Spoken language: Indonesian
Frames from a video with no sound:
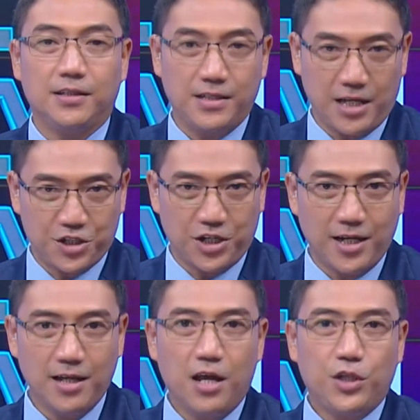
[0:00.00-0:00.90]
IDX
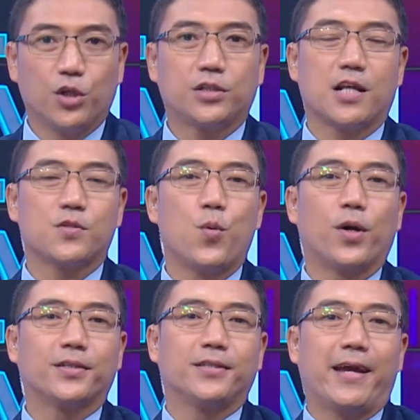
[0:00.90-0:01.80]
Channel, Your
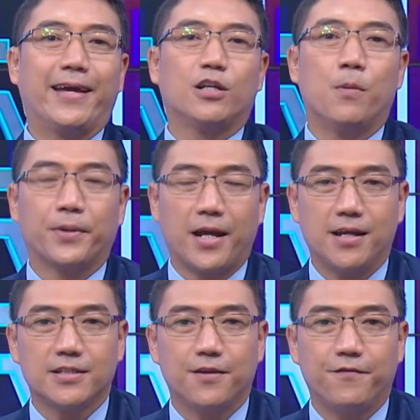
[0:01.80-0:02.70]
Trustworthy and
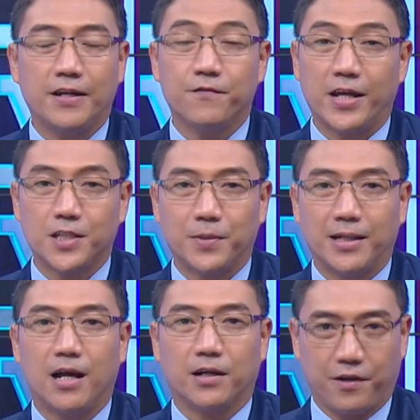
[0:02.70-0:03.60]
Comprehensive
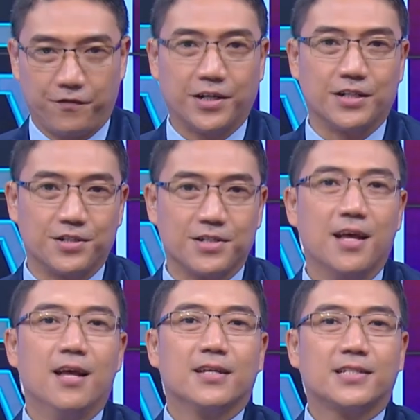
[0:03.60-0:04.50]
Investment Reference.
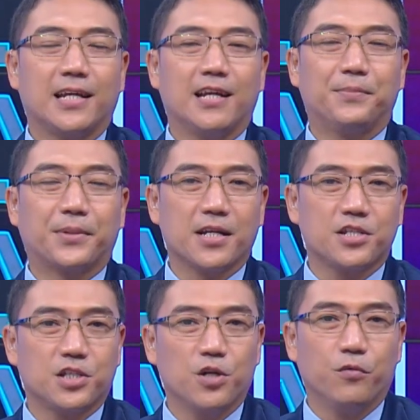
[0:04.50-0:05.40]
Saya
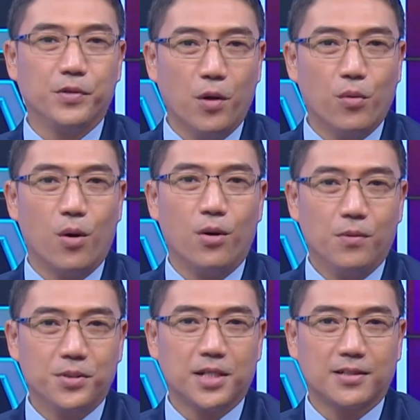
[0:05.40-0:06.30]
Prasetyo Wibowo,
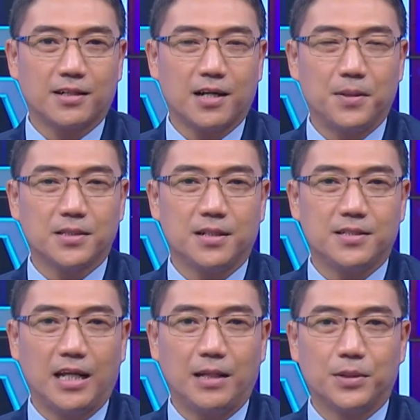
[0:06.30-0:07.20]
beserta kerabat
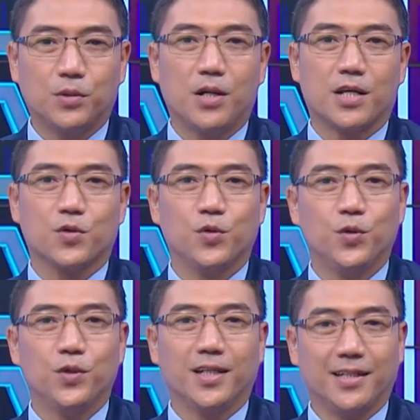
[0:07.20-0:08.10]
kerja yang bertugas
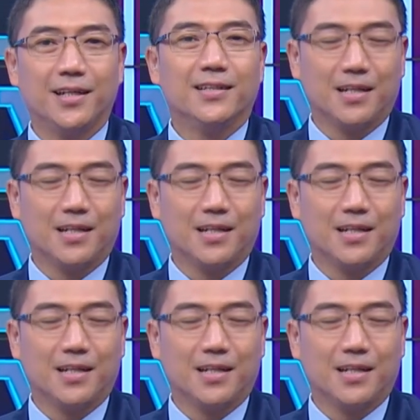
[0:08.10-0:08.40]
undur diri.